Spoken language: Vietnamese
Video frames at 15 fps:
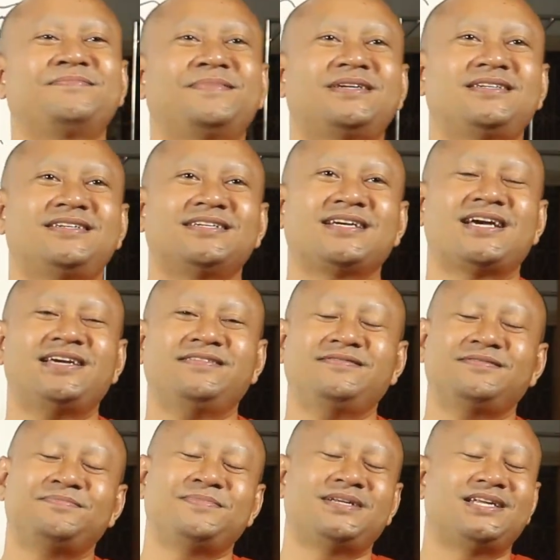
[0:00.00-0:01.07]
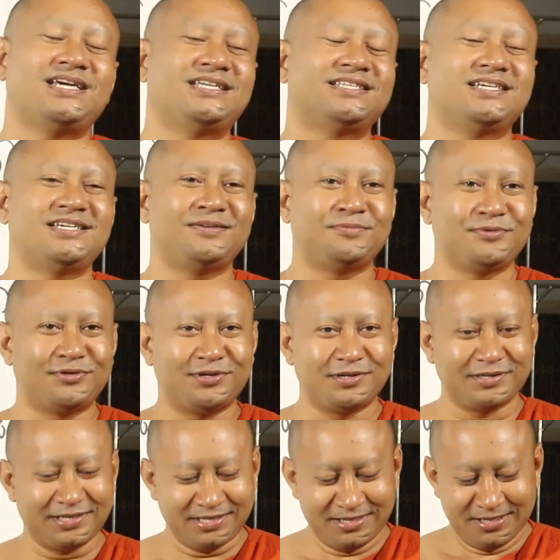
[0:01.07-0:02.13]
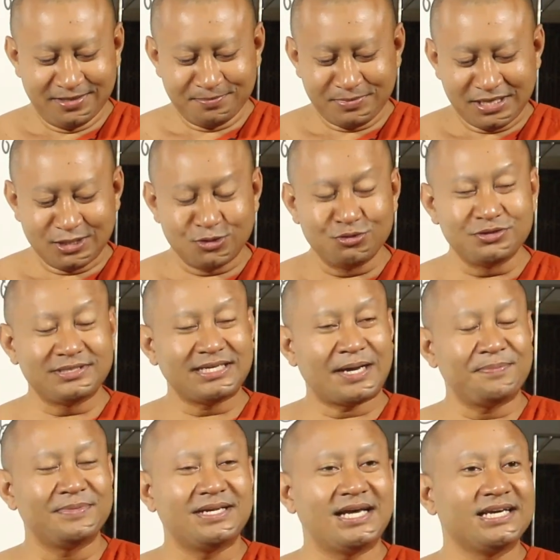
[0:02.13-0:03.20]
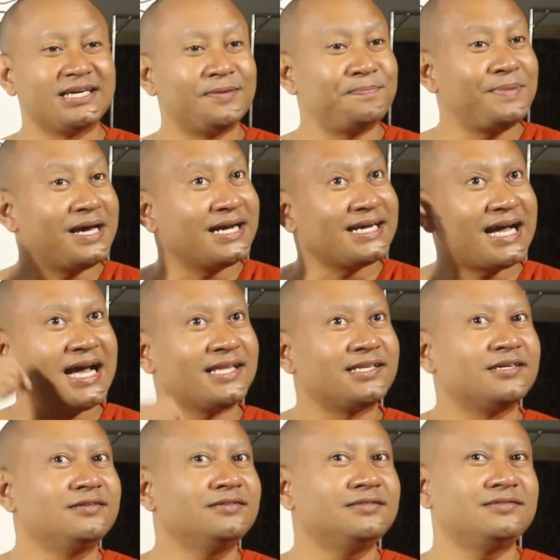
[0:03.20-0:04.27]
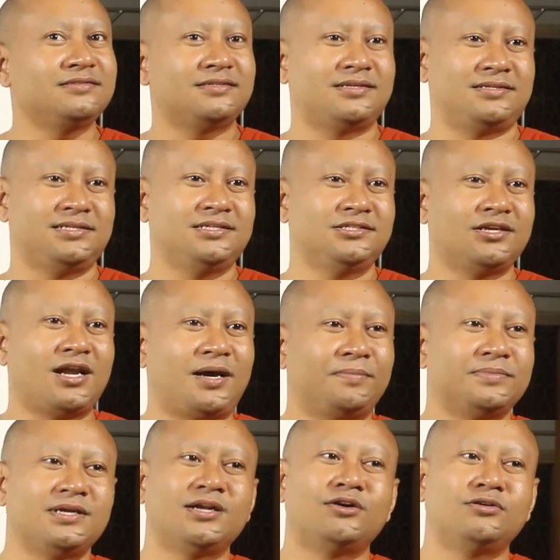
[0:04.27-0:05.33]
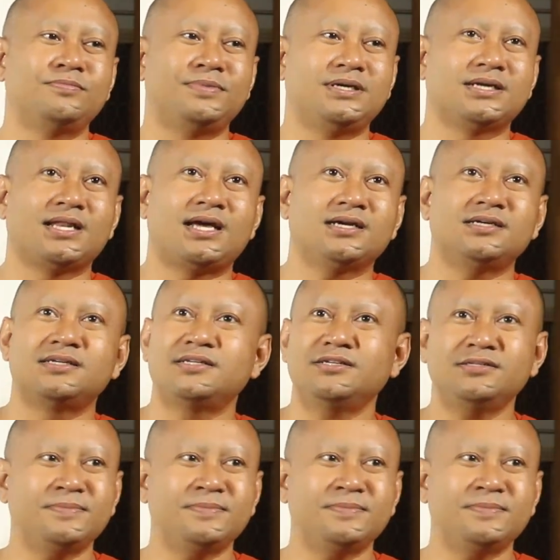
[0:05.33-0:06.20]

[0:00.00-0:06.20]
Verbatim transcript: phần rừng ấy mình ấy thì phù hợp miền tù sạp miền ấy kì bẹ cả tớ dương cho lòng đô lô bê khá nó